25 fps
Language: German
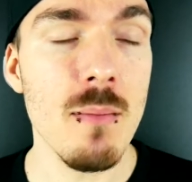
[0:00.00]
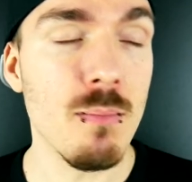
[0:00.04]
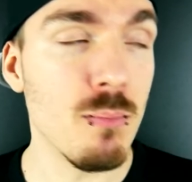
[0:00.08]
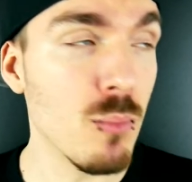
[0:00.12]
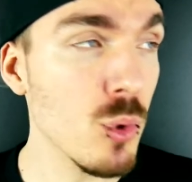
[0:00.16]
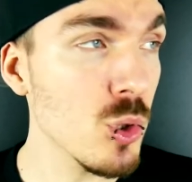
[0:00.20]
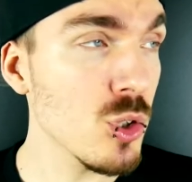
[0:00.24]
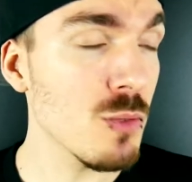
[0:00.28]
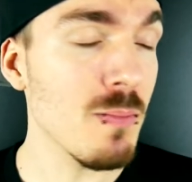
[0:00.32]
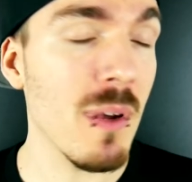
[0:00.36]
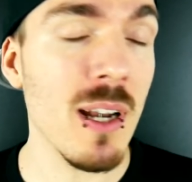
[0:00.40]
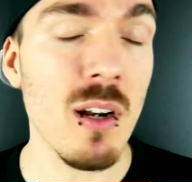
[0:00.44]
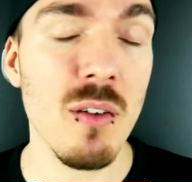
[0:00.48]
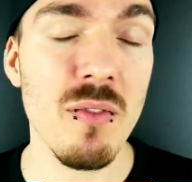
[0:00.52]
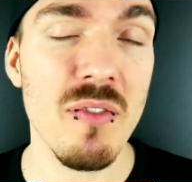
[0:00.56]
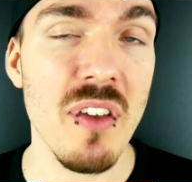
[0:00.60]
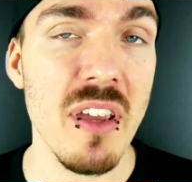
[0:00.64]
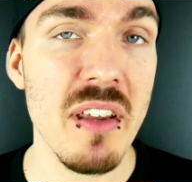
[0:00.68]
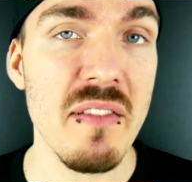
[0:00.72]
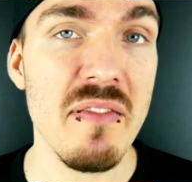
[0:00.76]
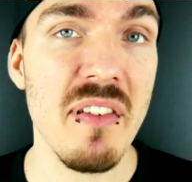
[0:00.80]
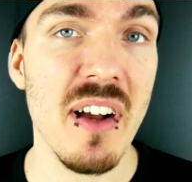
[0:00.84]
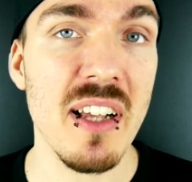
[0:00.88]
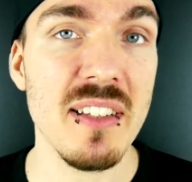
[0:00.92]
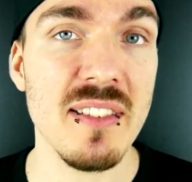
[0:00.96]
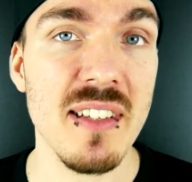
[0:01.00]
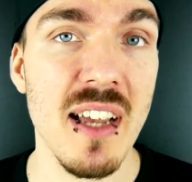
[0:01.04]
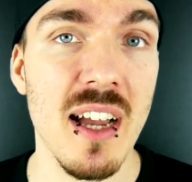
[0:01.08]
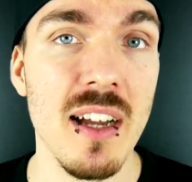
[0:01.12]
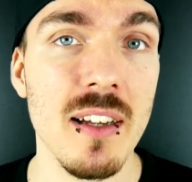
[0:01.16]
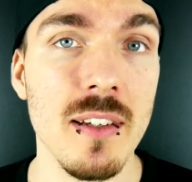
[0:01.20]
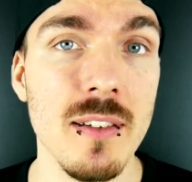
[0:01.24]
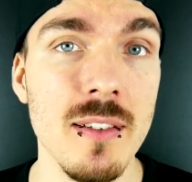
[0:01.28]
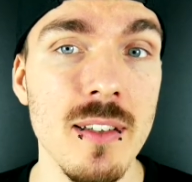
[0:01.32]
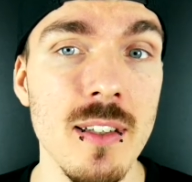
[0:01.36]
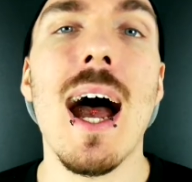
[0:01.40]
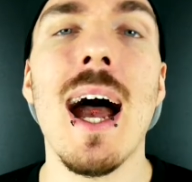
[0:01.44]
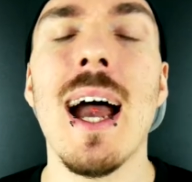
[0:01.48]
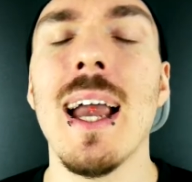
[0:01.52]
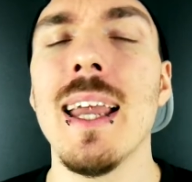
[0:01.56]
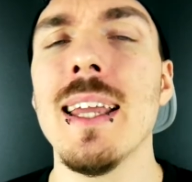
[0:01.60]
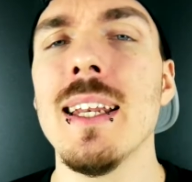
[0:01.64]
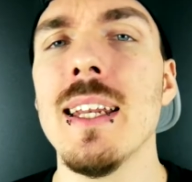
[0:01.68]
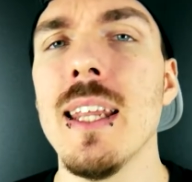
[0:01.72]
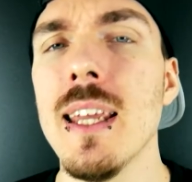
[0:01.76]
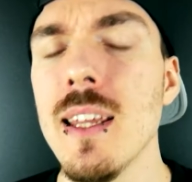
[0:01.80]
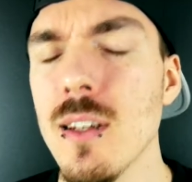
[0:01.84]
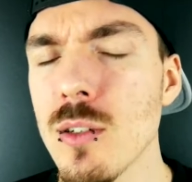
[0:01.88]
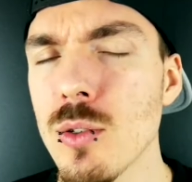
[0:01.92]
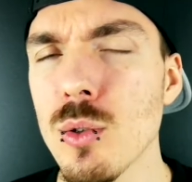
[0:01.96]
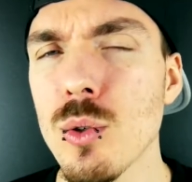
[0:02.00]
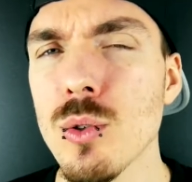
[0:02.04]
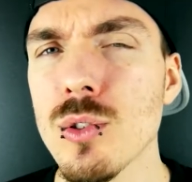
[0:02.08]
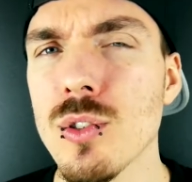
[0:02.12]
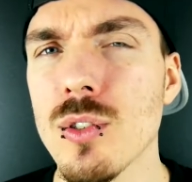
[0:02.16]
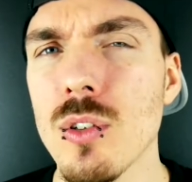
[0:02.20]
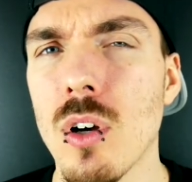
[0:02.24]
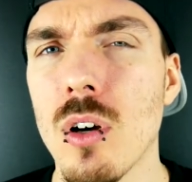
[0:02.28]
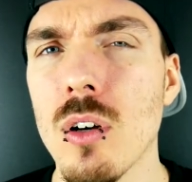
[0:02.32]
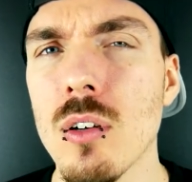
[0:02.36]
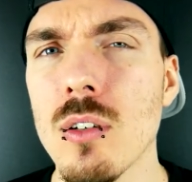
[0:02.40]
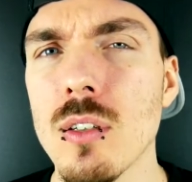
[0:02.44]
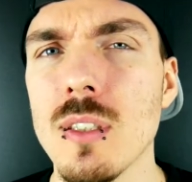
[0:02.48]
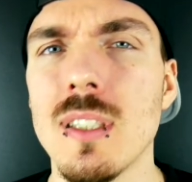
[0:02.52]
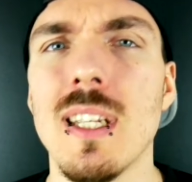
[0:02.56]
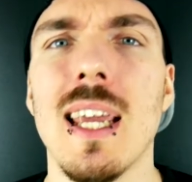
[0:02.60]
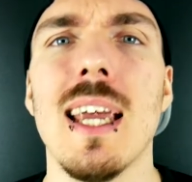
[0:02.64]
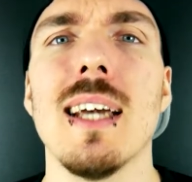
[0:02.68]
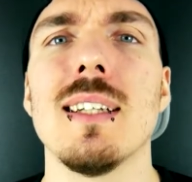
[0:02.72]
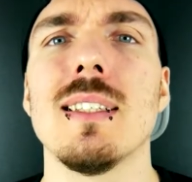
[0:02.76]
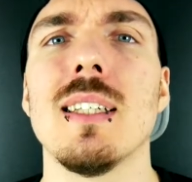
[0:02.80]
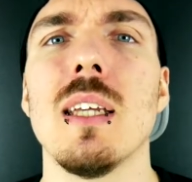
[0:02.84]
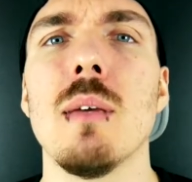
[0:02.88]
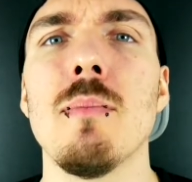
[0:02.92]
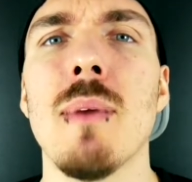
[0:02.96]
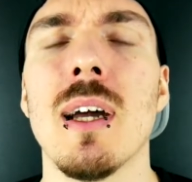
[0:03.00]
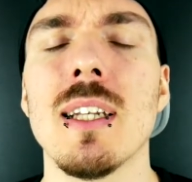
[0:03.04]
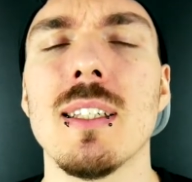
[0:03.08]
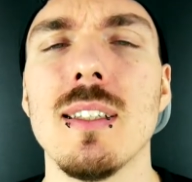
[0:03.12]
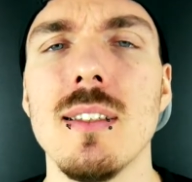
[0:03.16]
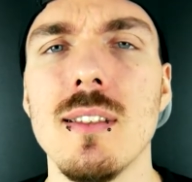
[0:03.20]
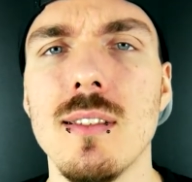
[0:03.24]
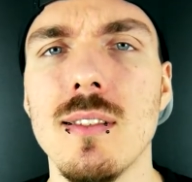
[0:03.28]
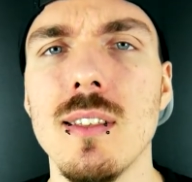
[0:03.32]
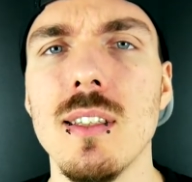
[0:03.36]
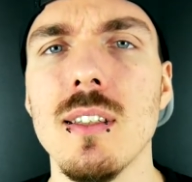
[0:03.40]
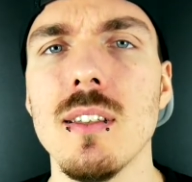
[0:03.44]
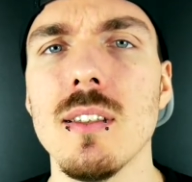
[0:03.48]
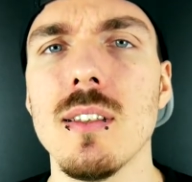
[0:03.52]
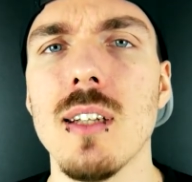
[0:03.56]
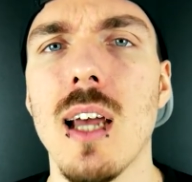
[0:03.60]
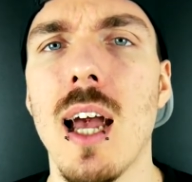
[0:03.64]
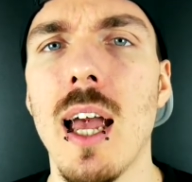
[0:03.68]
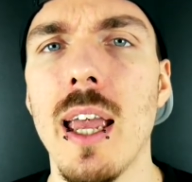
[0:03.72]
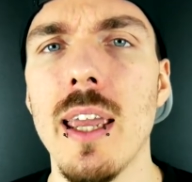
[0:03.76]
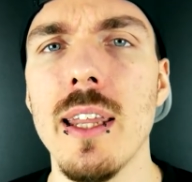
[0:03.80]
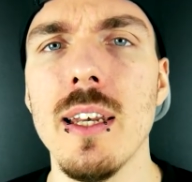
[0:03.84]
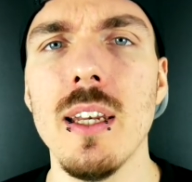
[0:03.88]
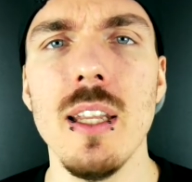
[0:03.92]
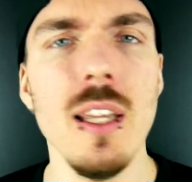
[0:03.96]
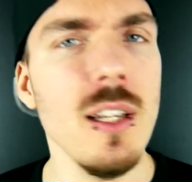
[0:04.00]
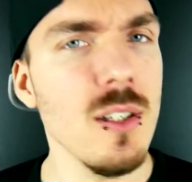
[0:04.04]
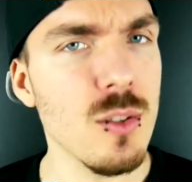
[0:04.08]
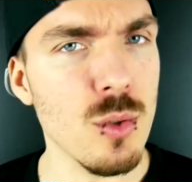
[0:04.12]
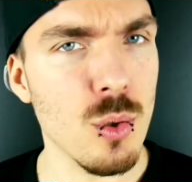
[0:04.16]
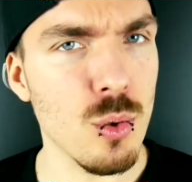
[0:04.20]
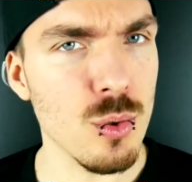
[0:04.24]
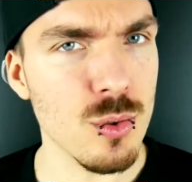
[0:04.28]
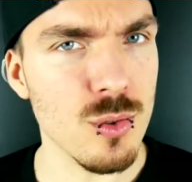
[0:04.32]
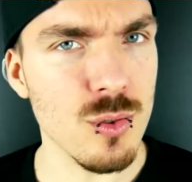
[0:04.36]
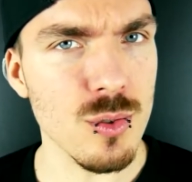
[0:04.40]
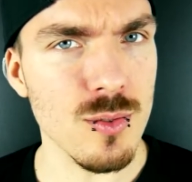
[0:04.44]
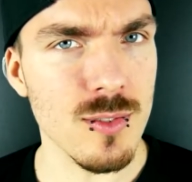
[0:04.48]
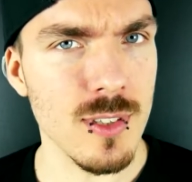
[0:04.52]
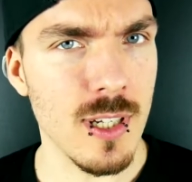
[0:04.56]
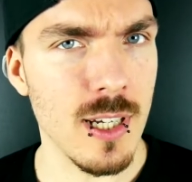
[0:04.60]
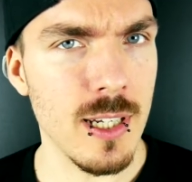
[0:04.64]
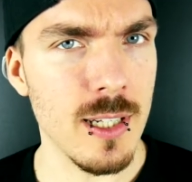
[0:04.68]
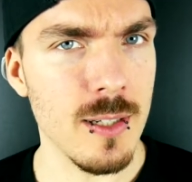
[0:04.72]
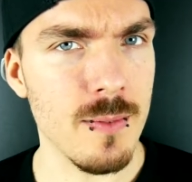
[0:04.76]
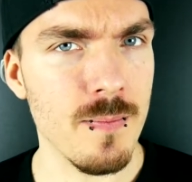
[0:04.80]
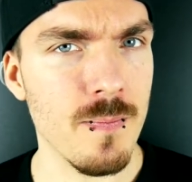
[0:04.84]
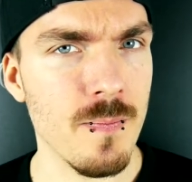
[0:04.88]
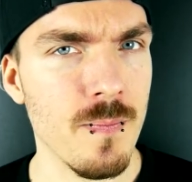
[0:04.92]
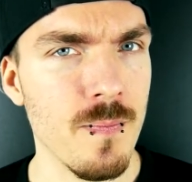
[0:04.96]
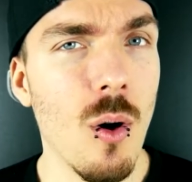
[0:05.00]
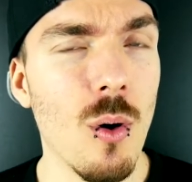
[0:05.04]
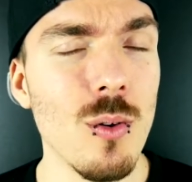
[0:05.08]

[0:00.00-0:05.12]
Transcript: muss man auf jeden Fall sagen. Ein Intro-Song, der thematisiert, ein Intro zu sein.